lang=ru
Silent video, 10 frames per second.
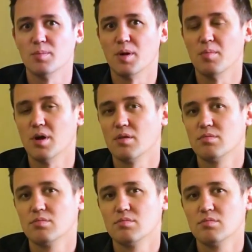например,
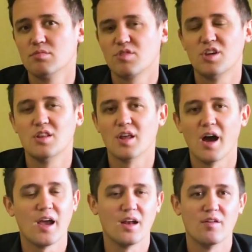в
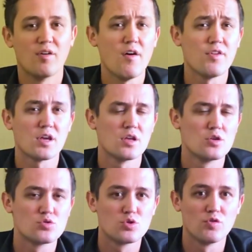Китае или в Африке,
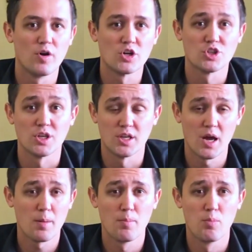не суть важно.
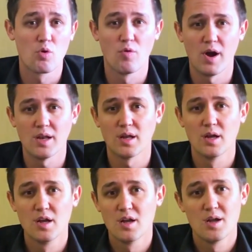Я буквально
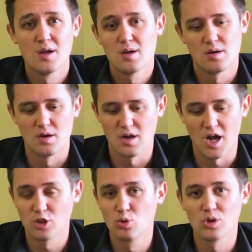э,
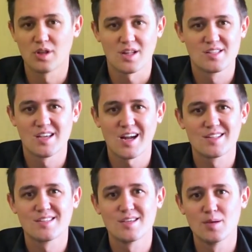одной
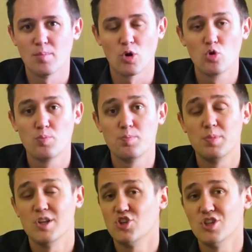транзакции могу
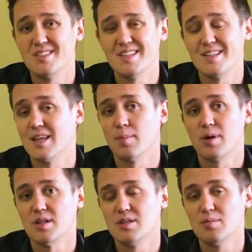перечислить
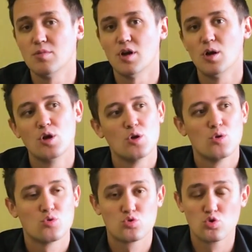необходимую
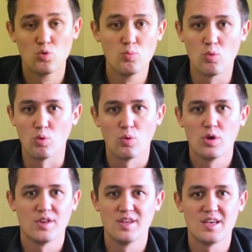сумму
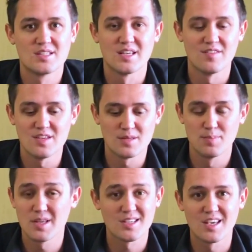не завис...
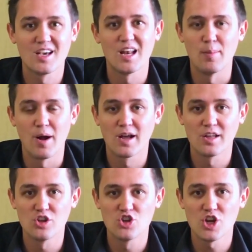без каких-либо
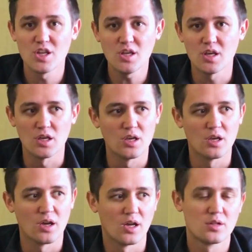ограничений,
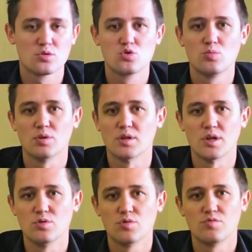и эта сумма
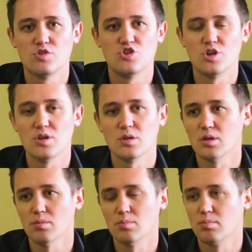дойдет в течение
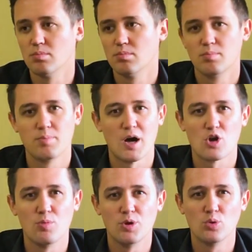там,
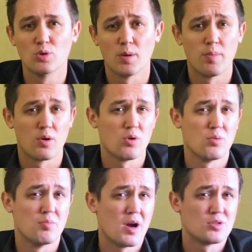пару минут, а порой
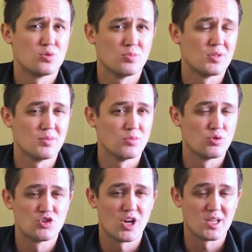максимум там,
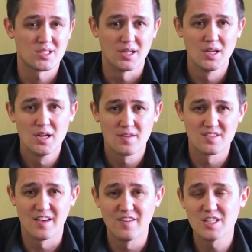до часа, в
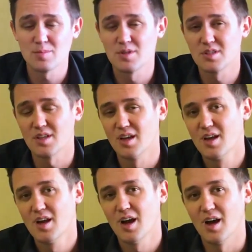зависимости
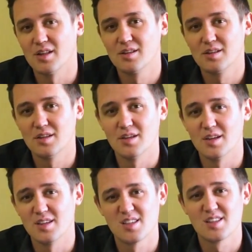от
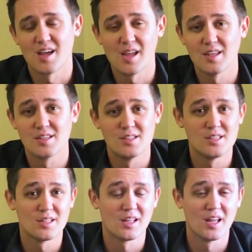э, состояния
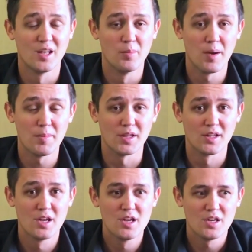сети на данный момент.
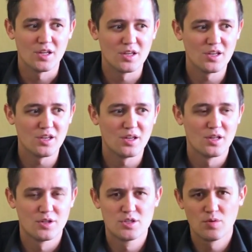И
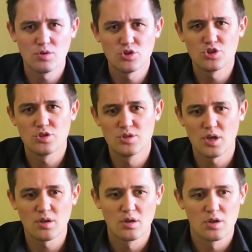на сегодняшний
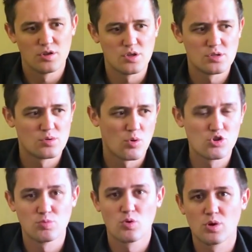день есть
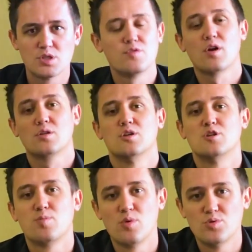очень много сфер, где
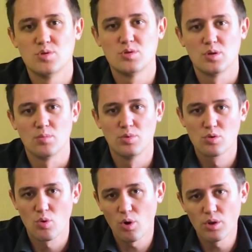используется
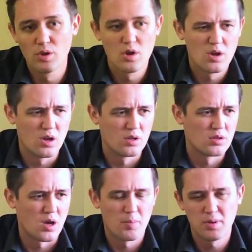биткоин.
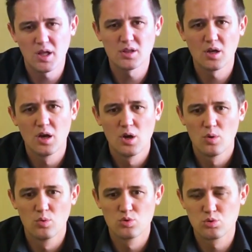Это оплата
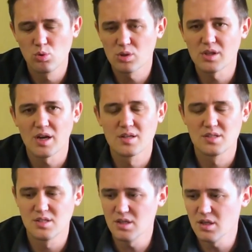услуг
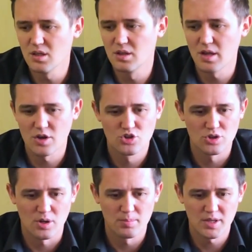такси,
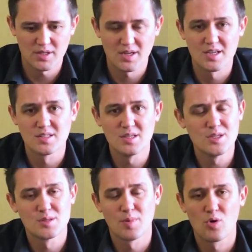также оплата
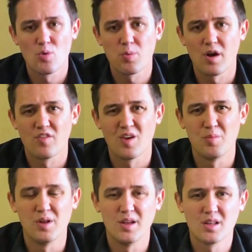гостиниц, покупка
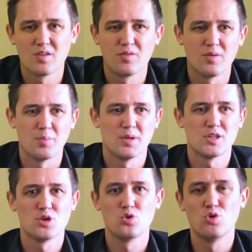авиабилетов,
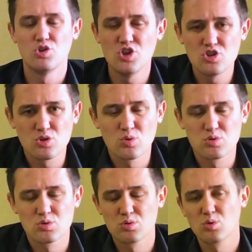оплата юридических
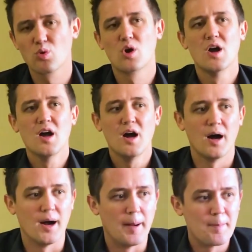услуг,
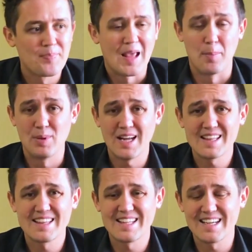а,
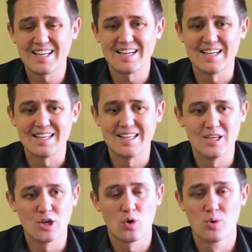оплата
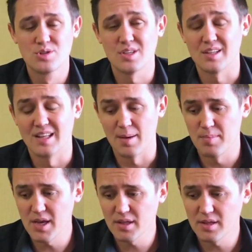и хостинг
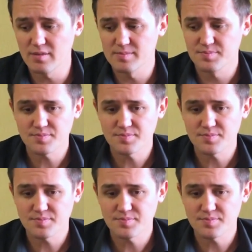доменов,